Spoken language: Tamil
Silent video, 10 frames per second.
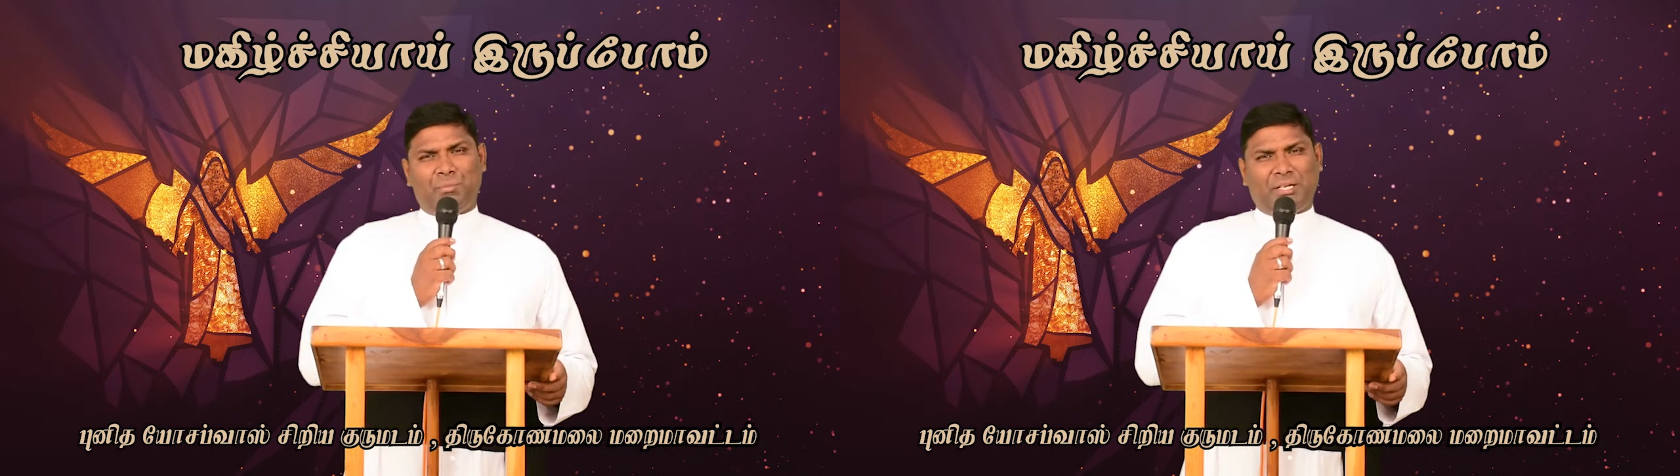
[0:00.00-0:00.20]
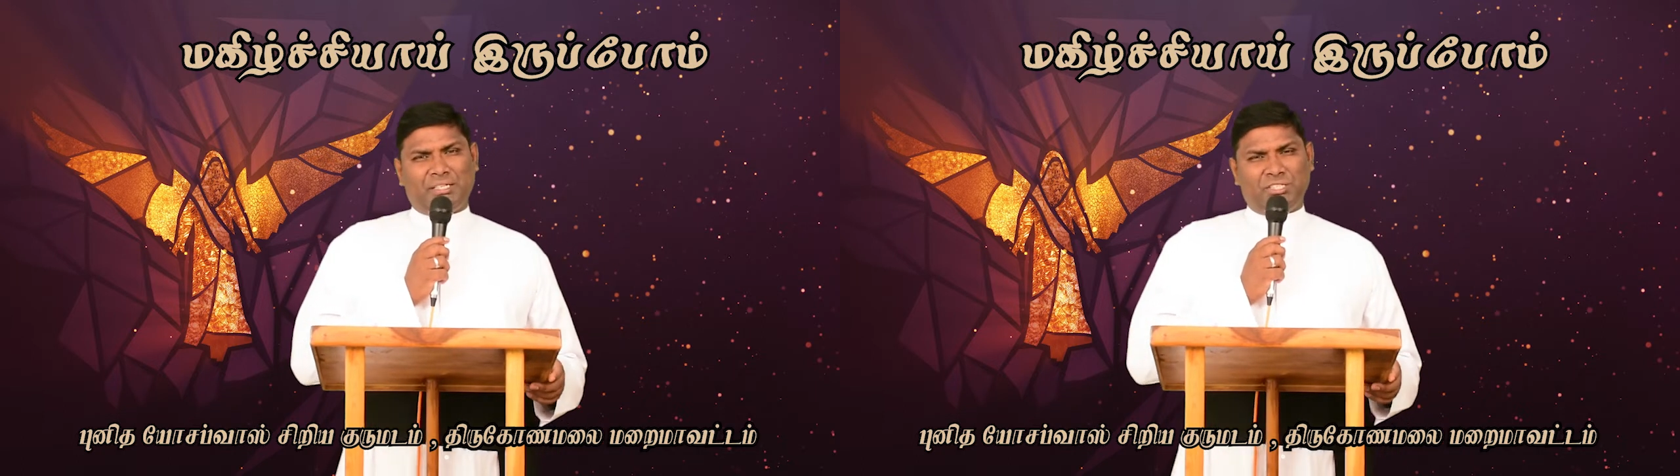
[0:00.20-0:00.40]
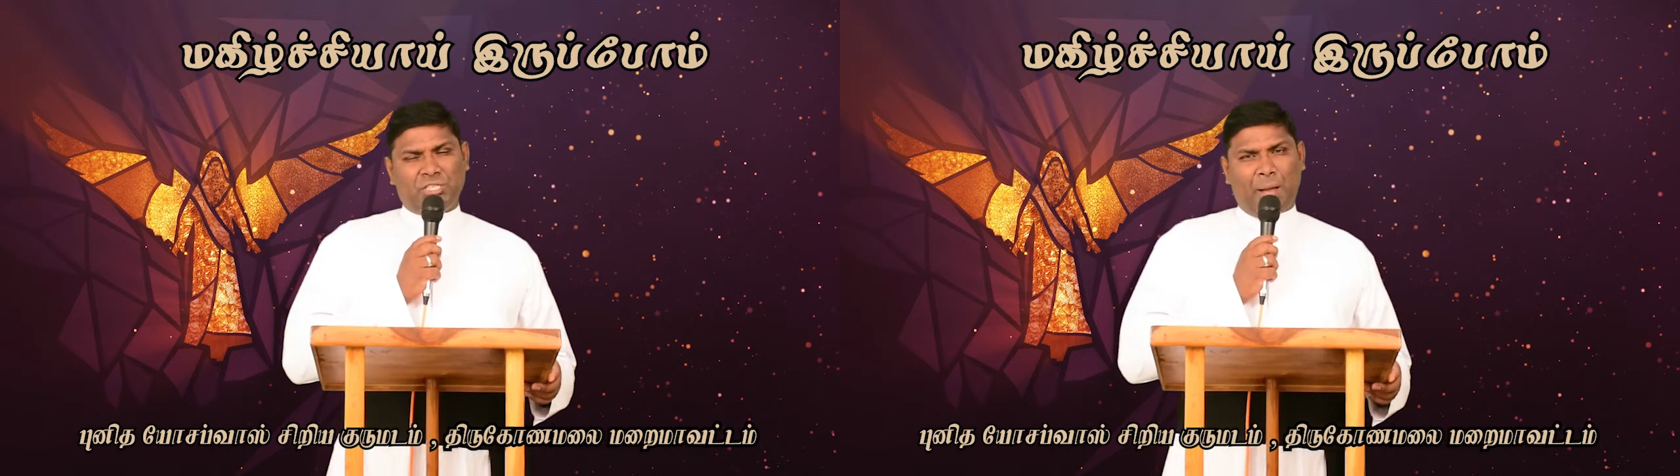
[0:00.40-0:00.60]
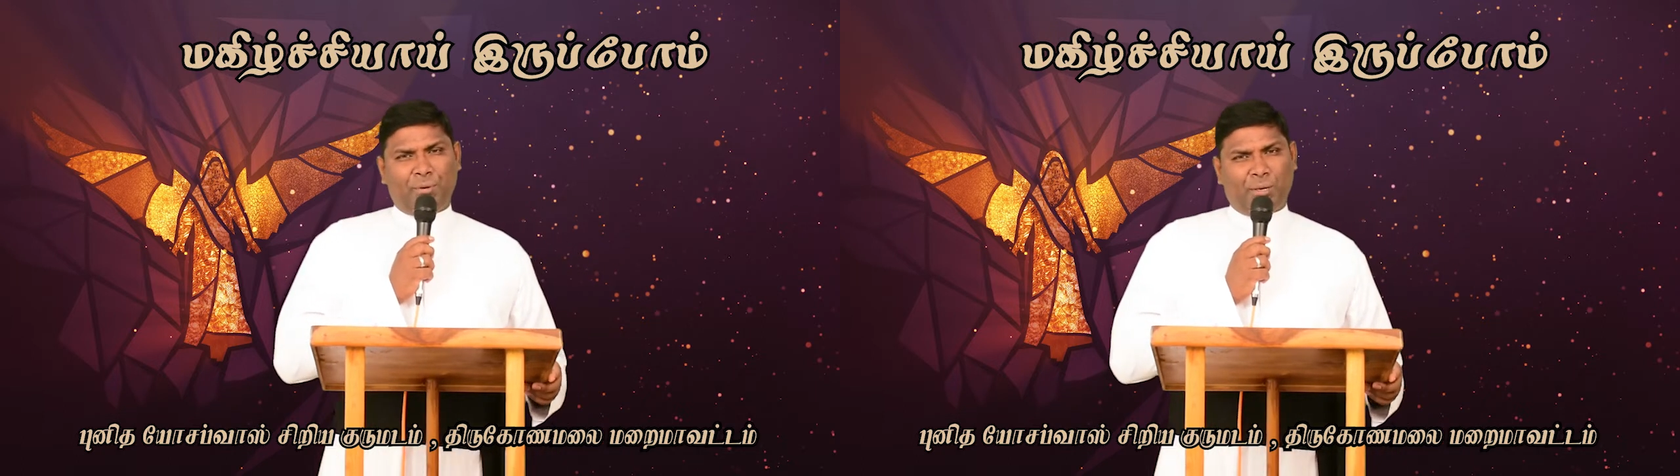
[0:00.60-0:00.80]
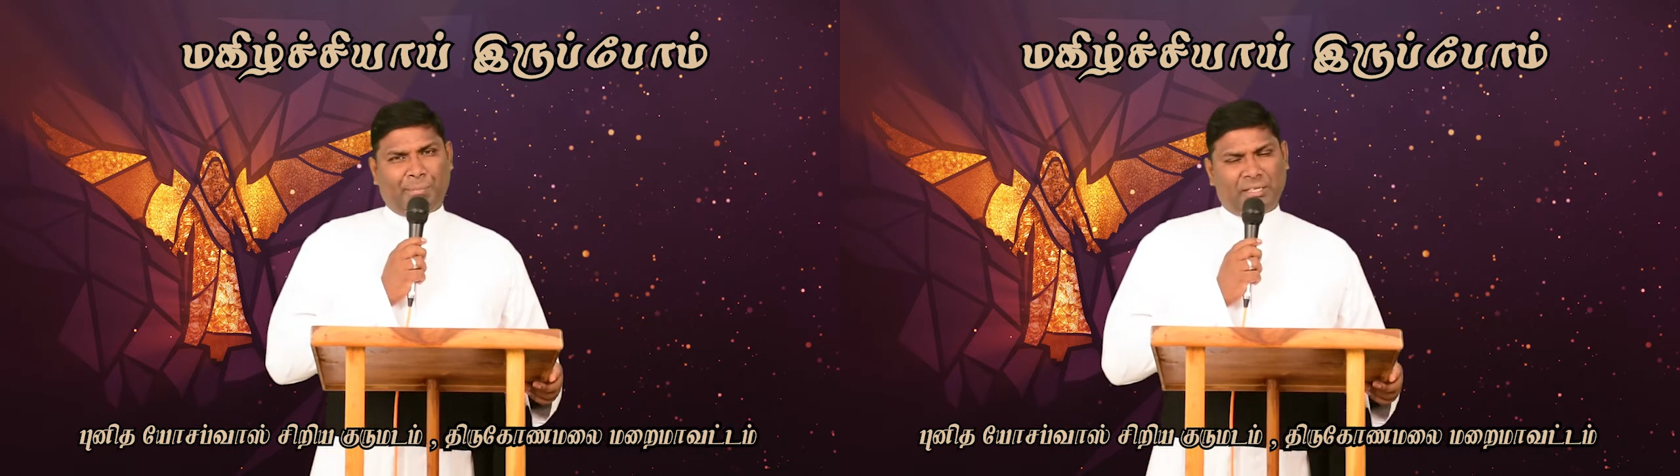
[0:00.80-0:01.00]
நமக்கு இன்று
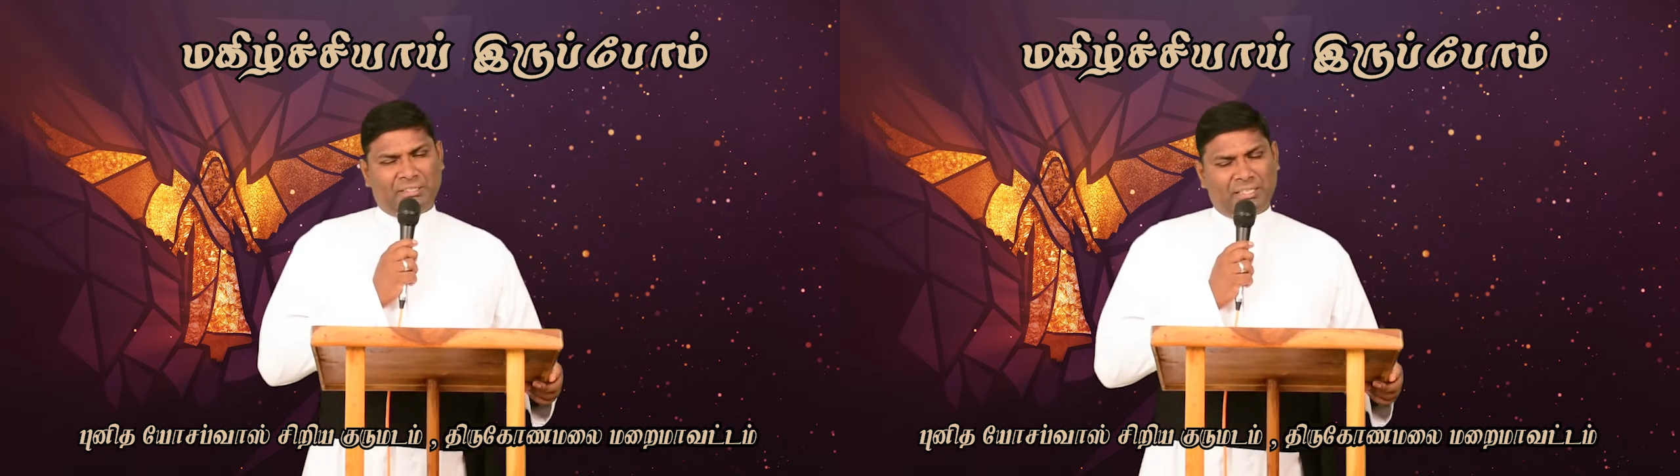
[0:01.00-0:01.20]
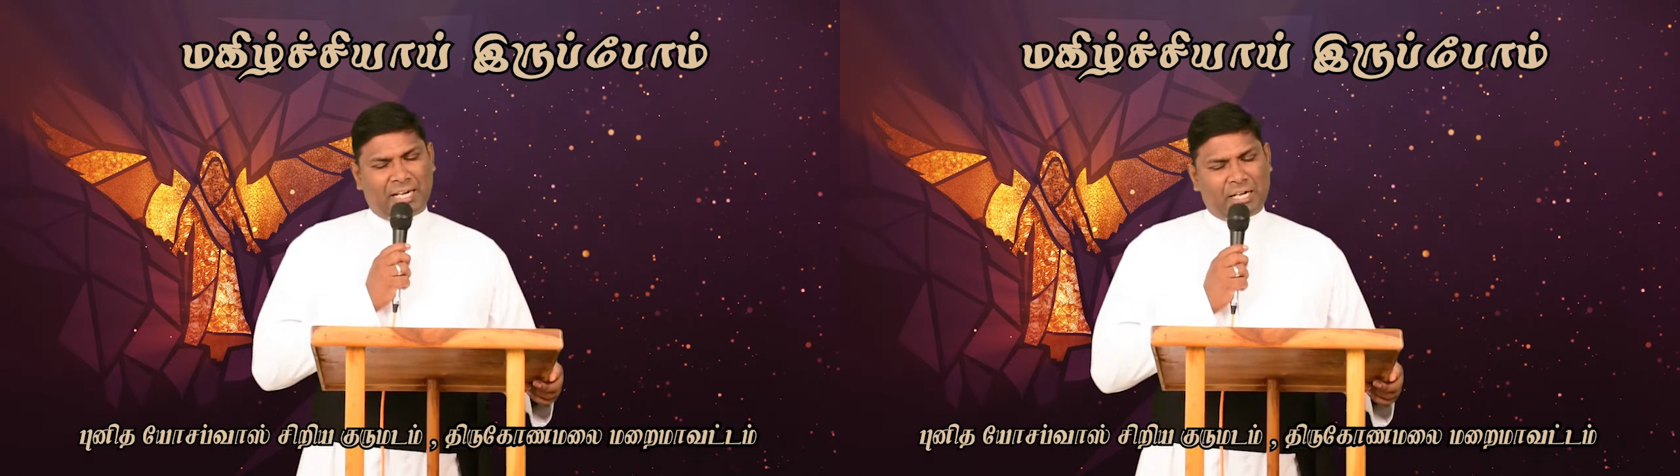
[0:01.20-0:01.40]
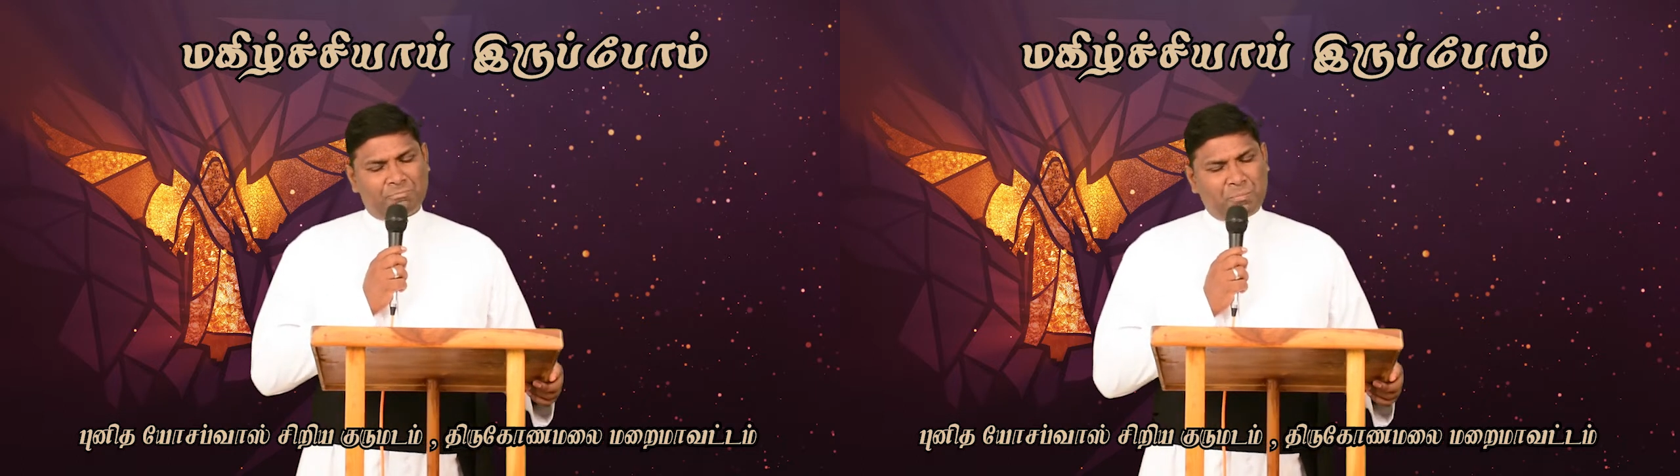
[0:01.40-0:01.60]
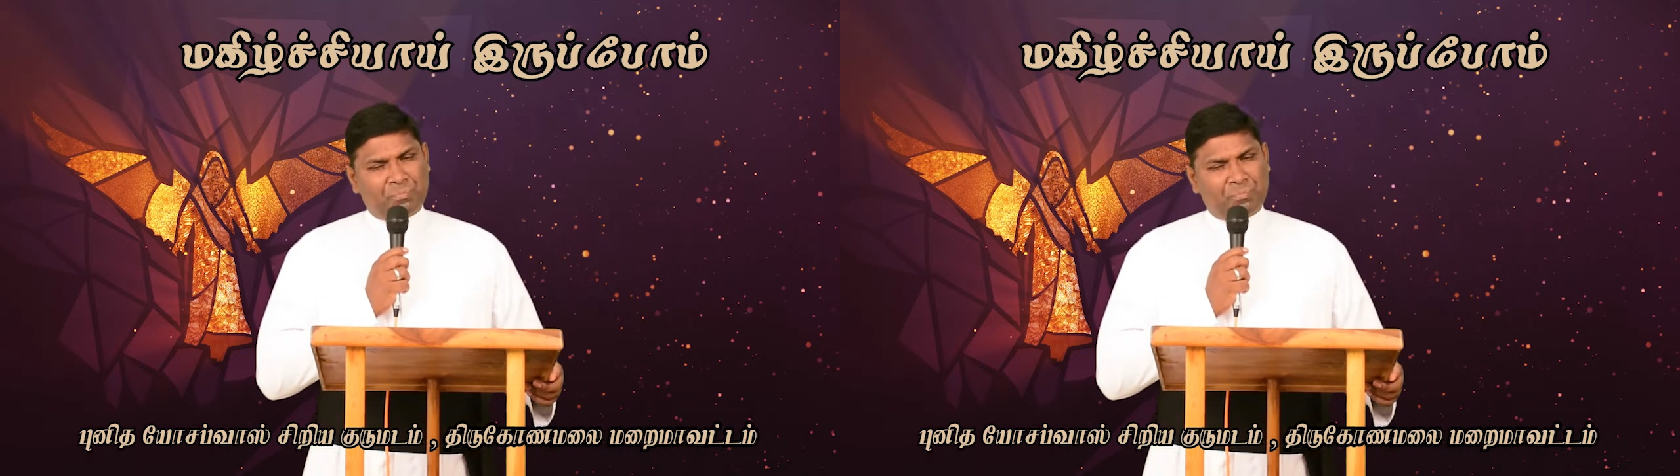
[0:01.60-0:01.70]
ஞாபகப்படுத்துகிறார்